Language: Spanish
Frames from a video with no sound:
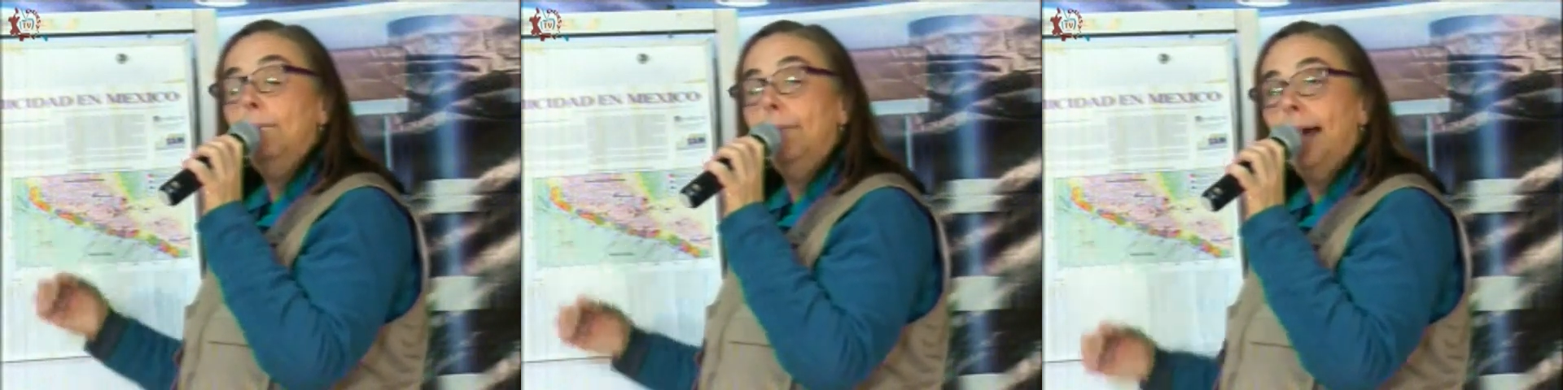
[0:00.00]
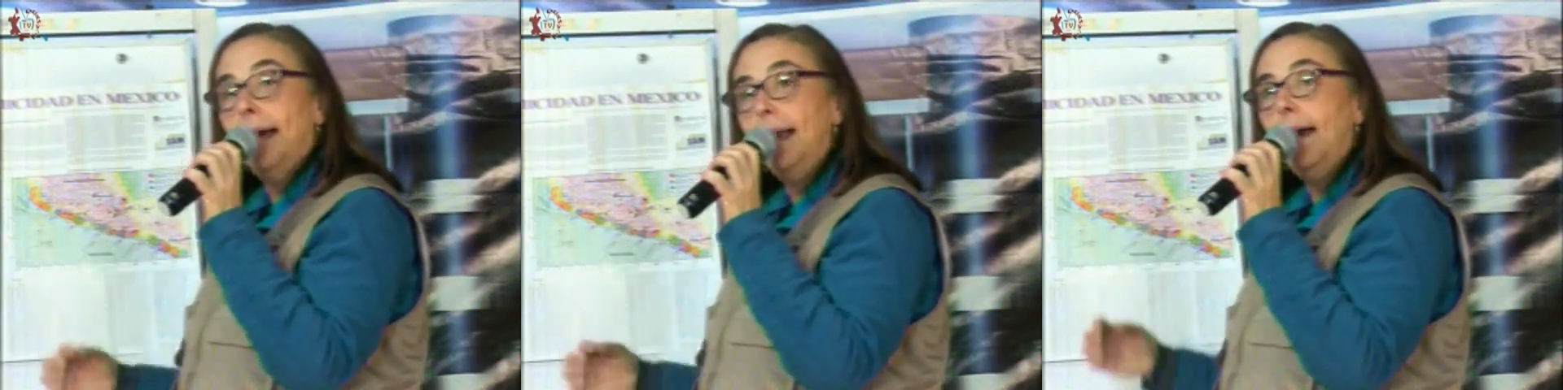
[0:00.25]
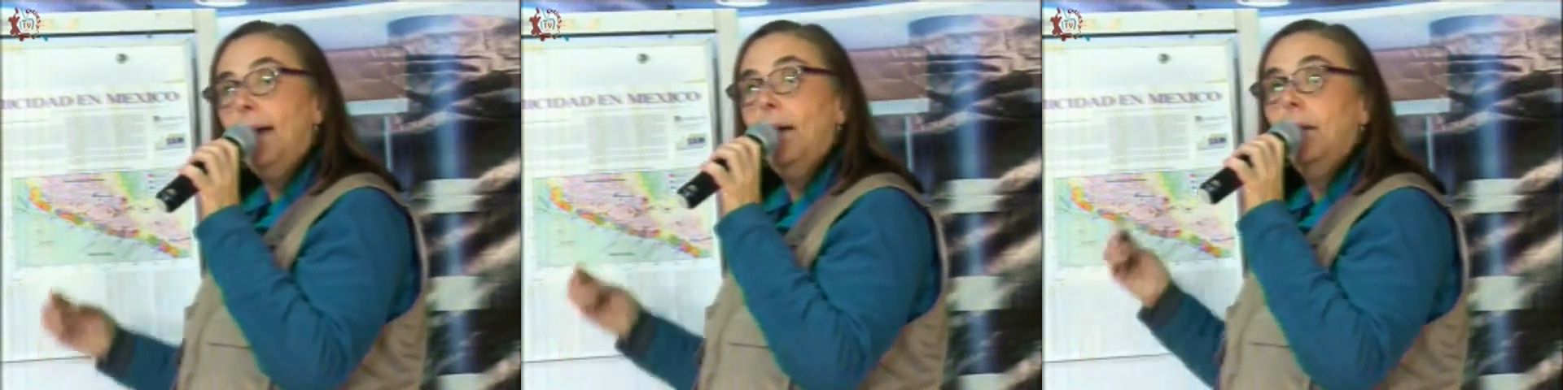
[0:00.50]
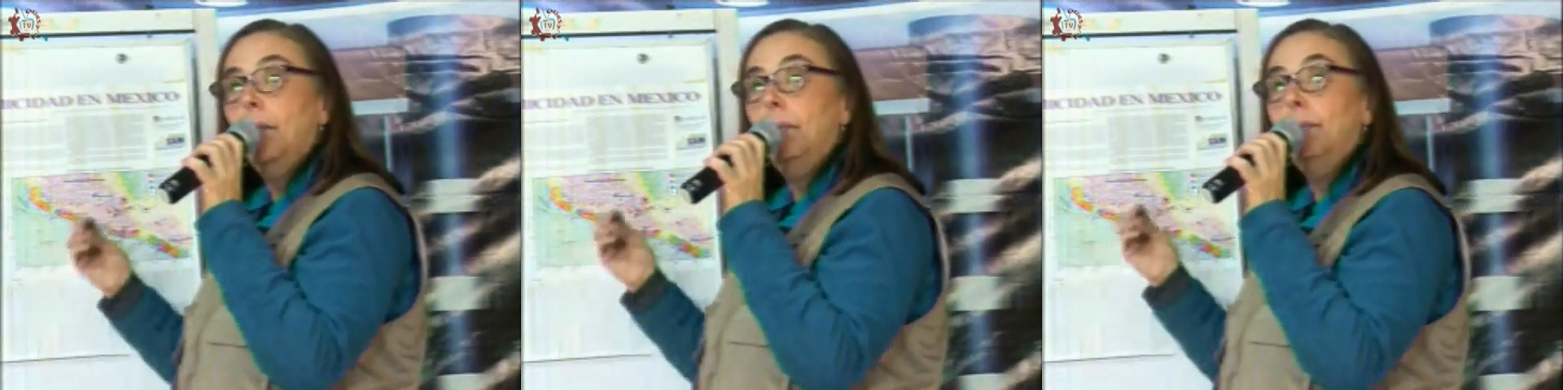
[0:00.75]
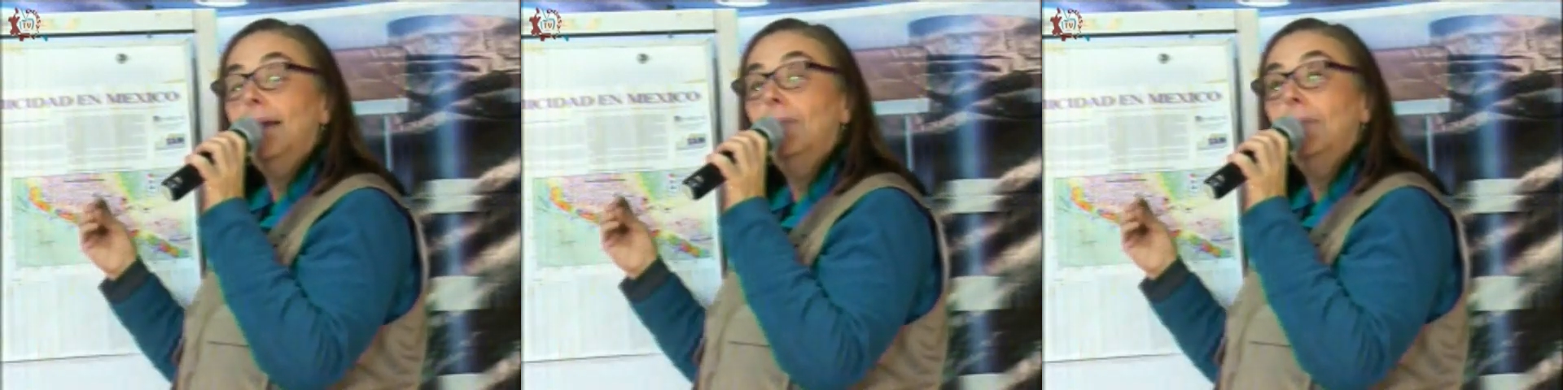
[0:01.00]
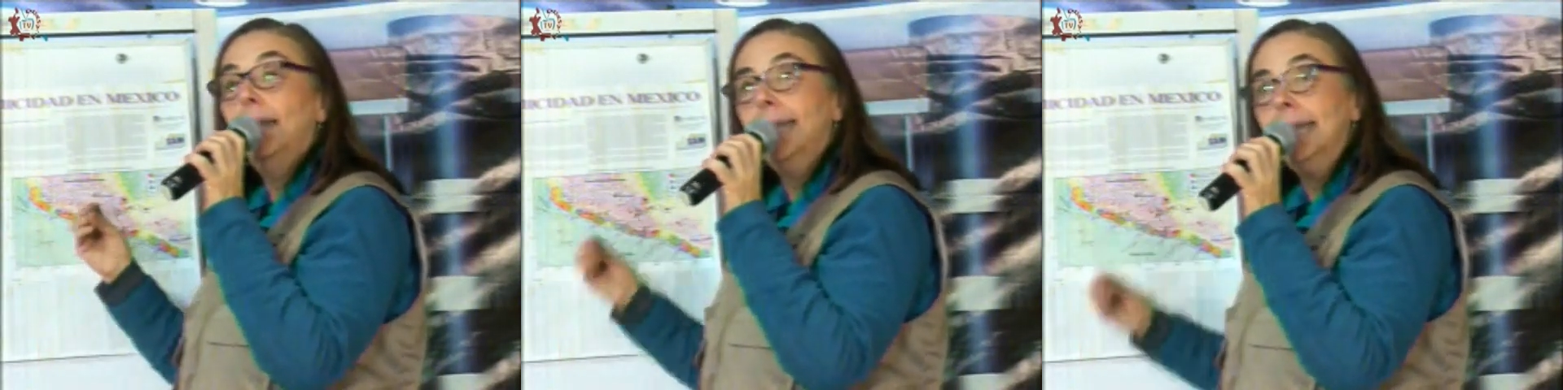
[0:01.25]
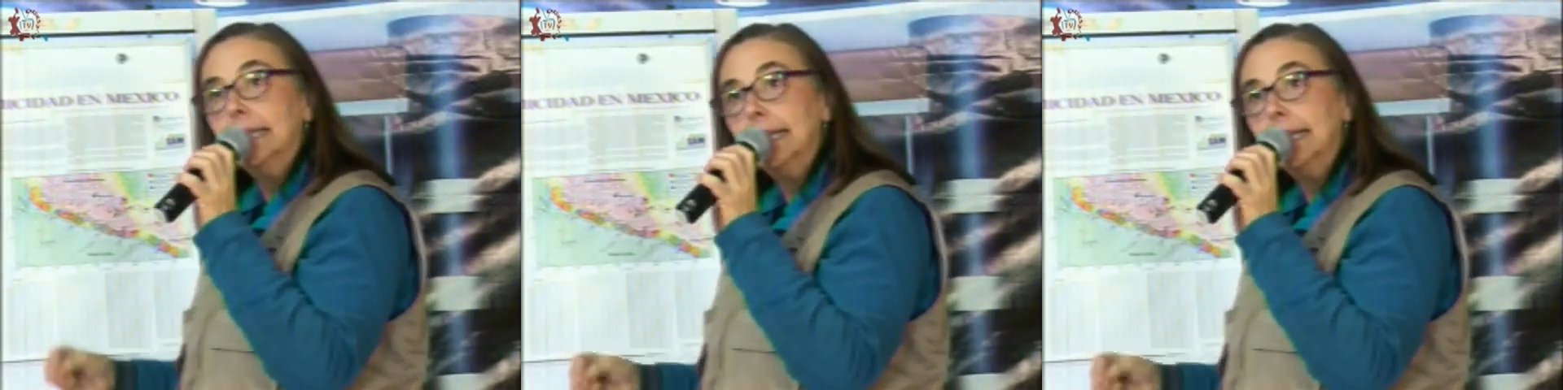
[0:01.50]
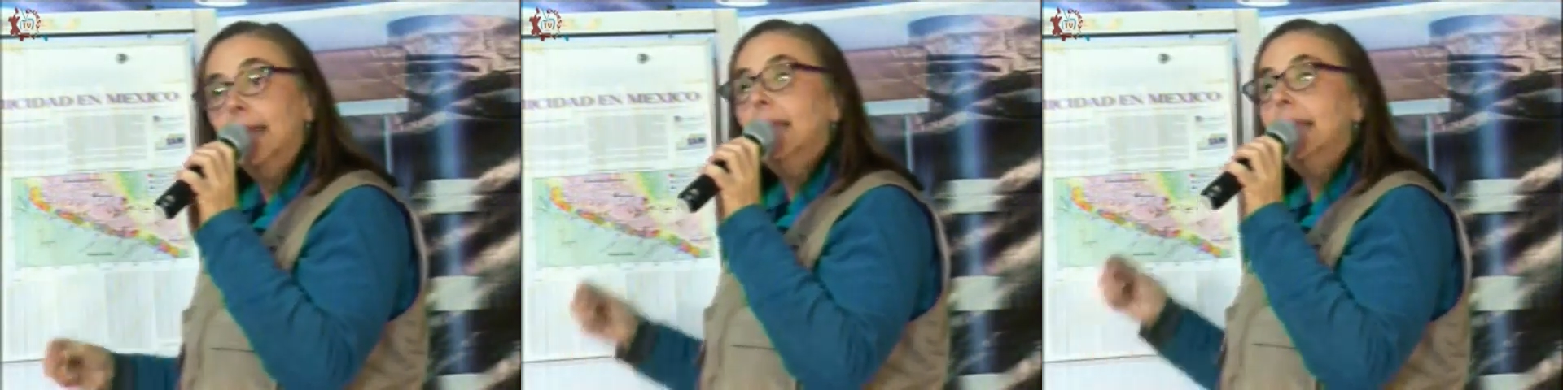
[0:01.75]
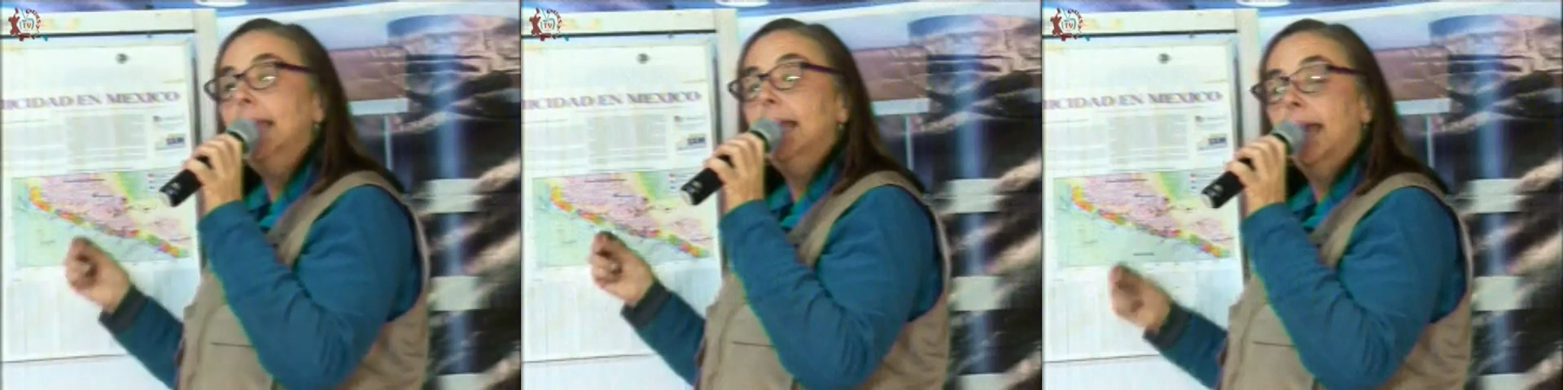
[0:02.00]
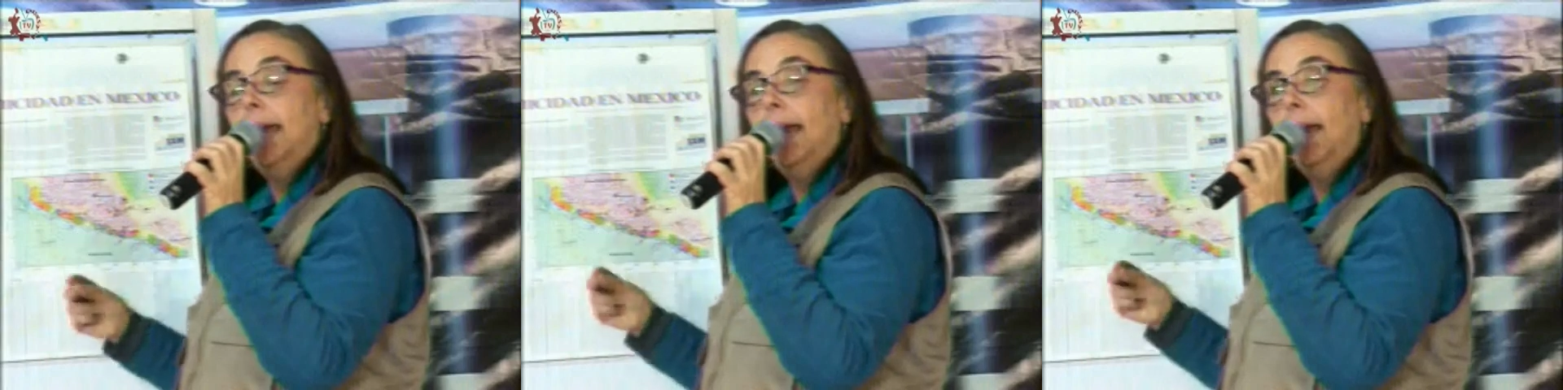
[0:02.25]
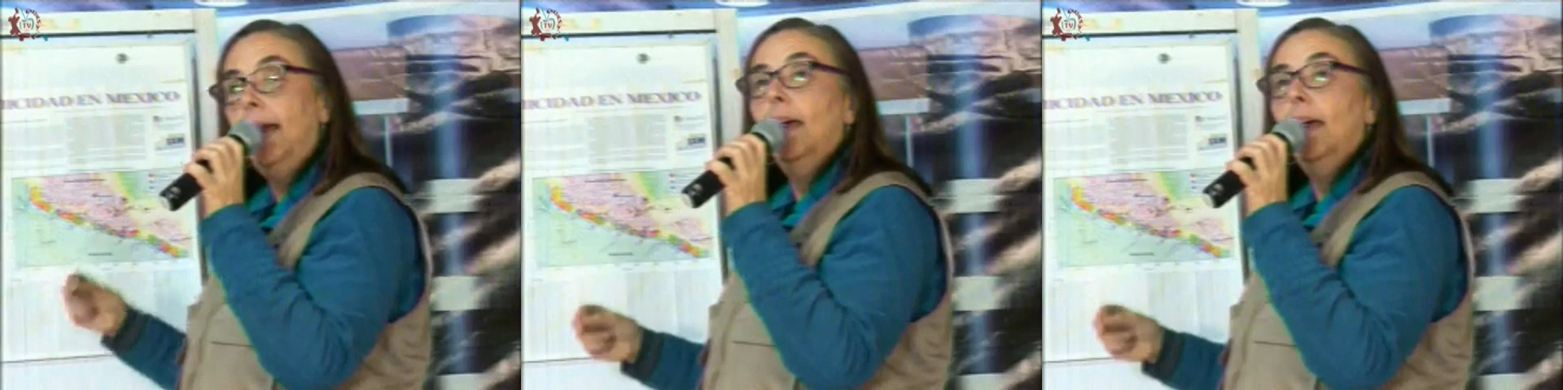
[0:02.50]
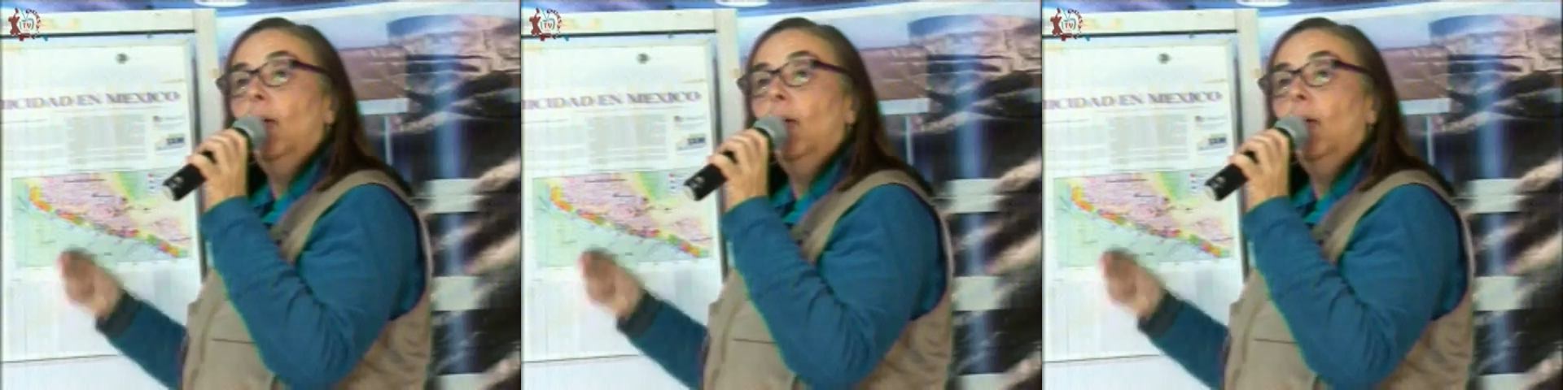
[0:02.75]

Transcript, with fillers: para prevenir y que